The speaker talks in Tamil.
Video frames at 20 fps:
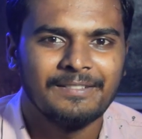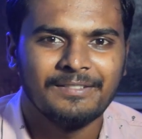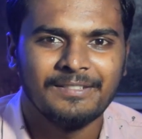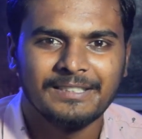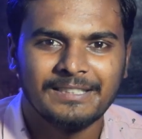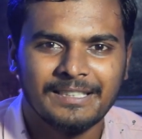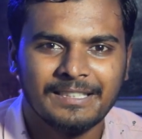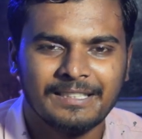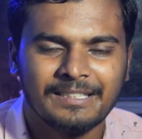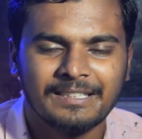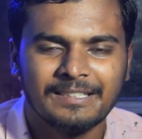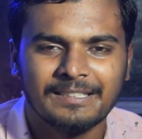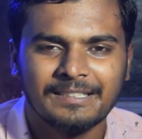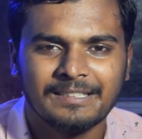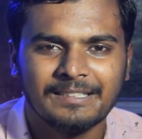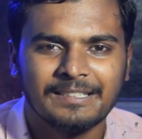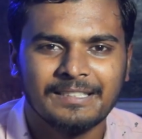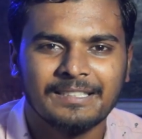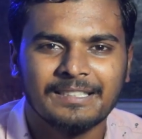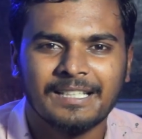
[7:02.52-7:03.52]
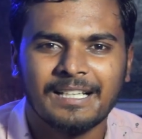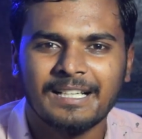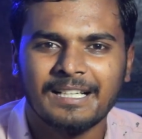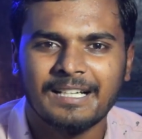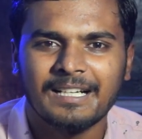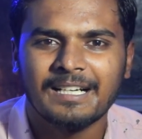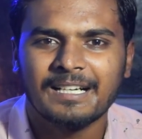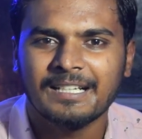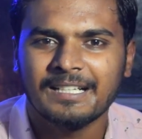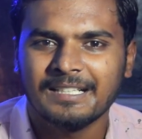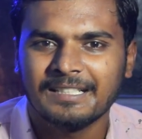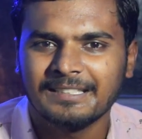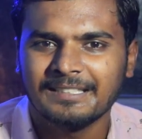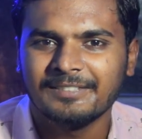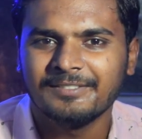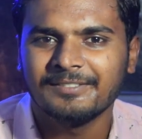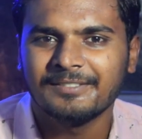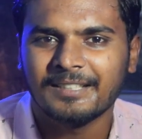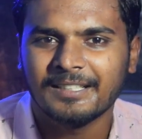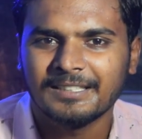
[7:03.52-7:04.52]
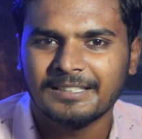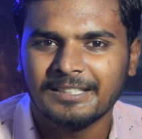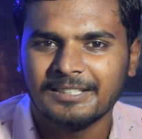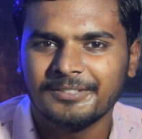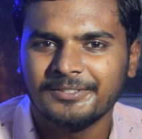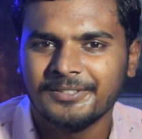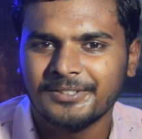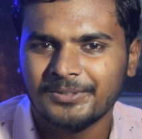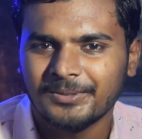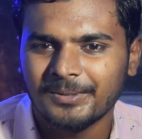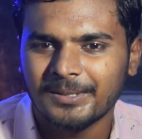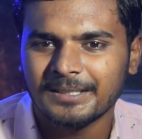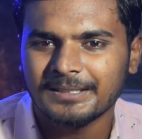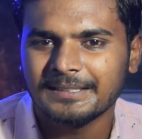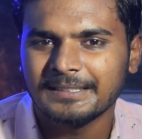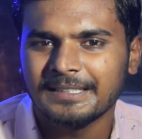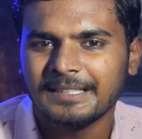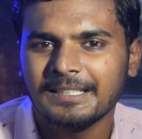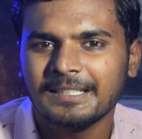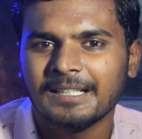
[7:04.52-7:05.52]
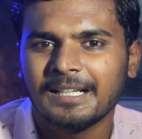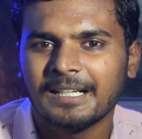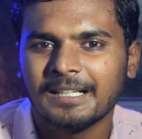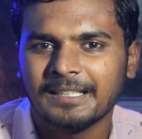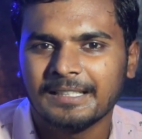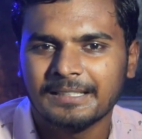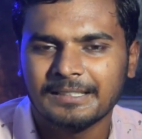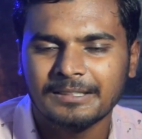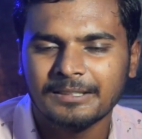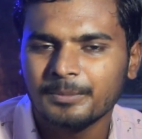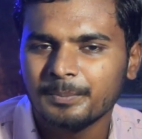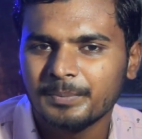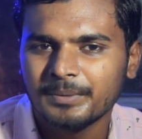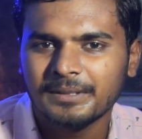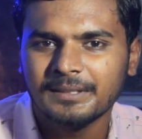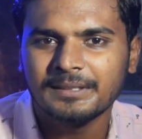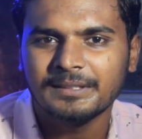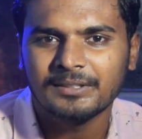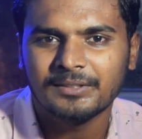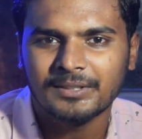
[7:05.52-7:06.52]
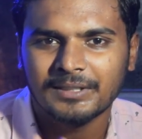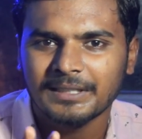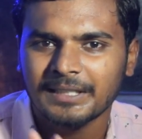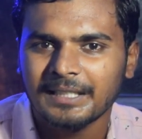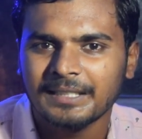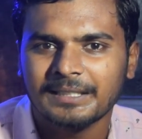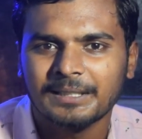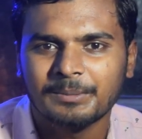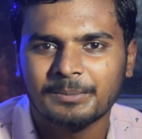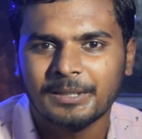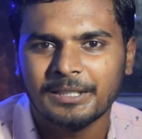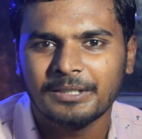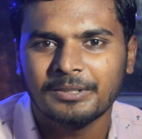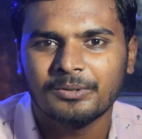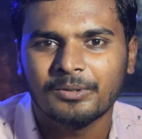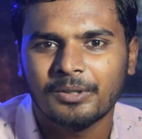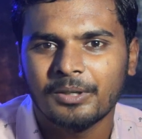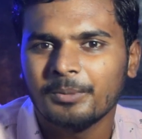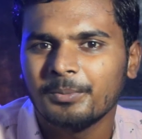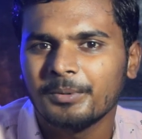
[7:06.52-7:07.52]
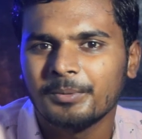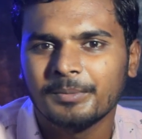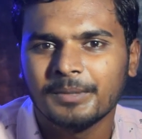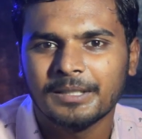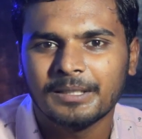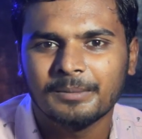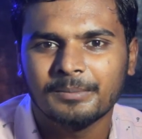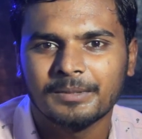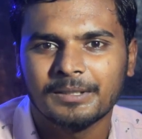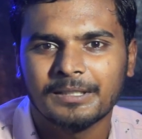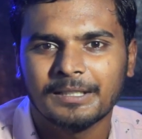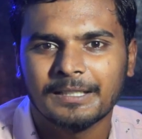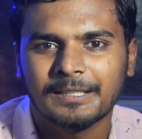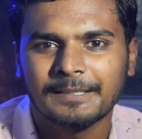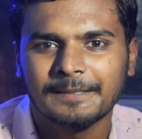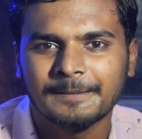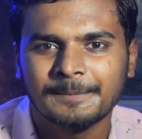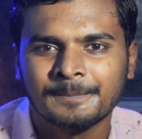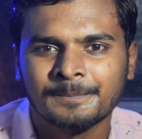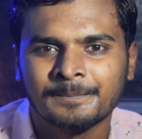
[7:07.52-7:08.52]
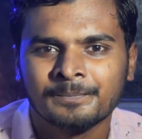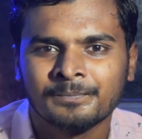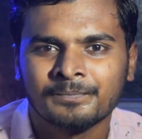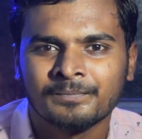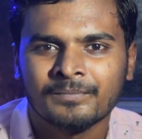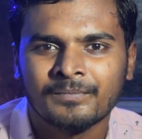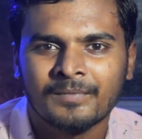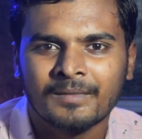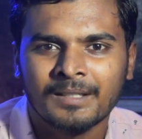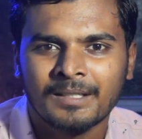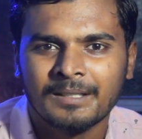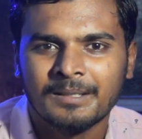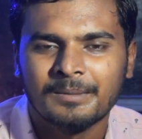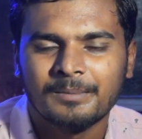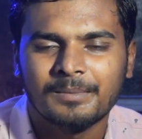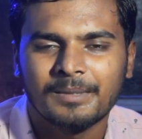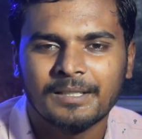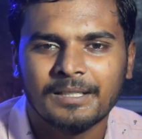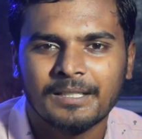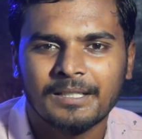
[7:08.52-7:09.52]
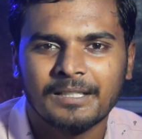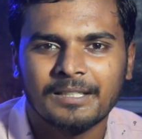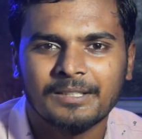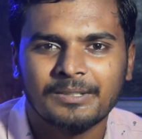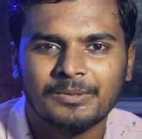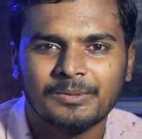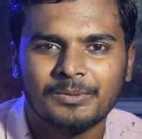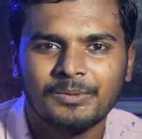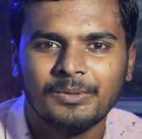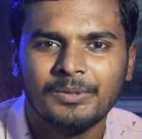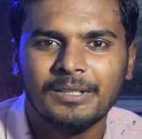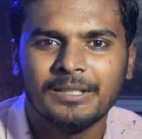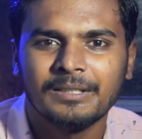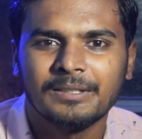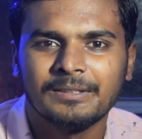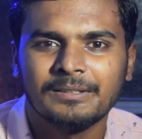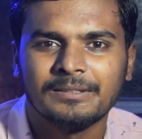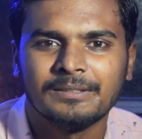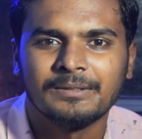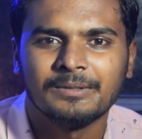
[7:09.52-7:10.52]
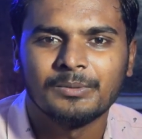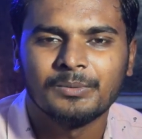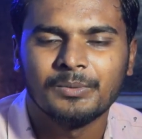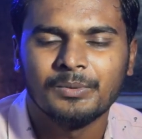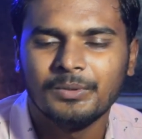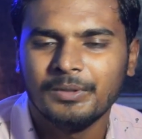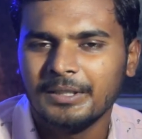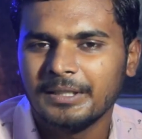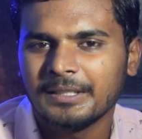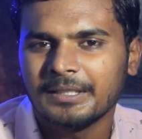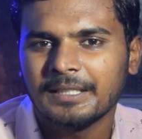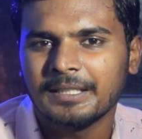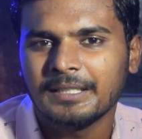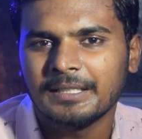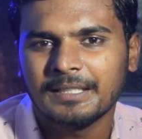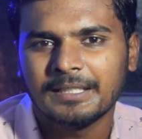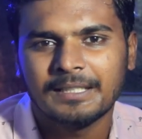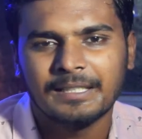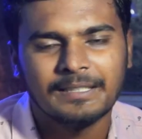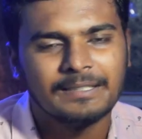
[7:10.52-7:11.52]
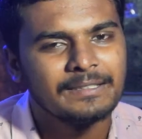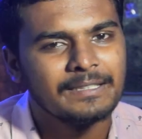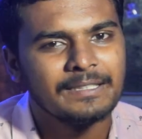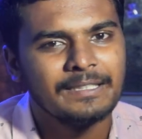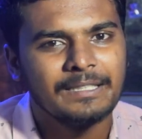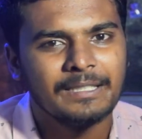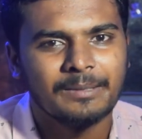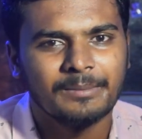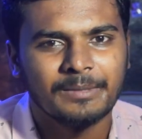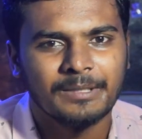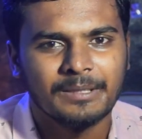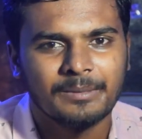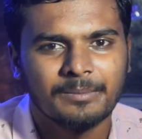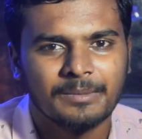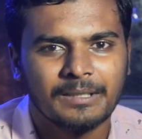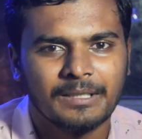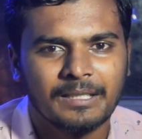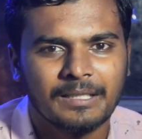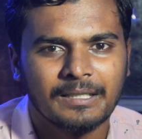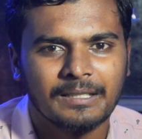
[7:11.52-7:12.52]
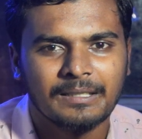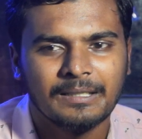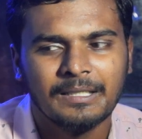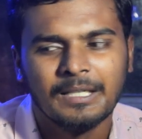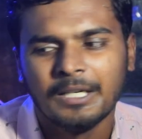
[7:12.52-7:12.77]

விஷயங்கள் இருந்ததுனால அங்கேருந்து வந்த விசுவாசிகள் அங்கேருந்து பிரிஞ்சவங்க தான் இந்த மாதிரி குழப்பமே என்ன பண்ணுறாங்க பண்ணுறாங்க ஊழியம் ஊழியனா என்னன்னே தெரியாமல் என்ன பண்ணுறாங்க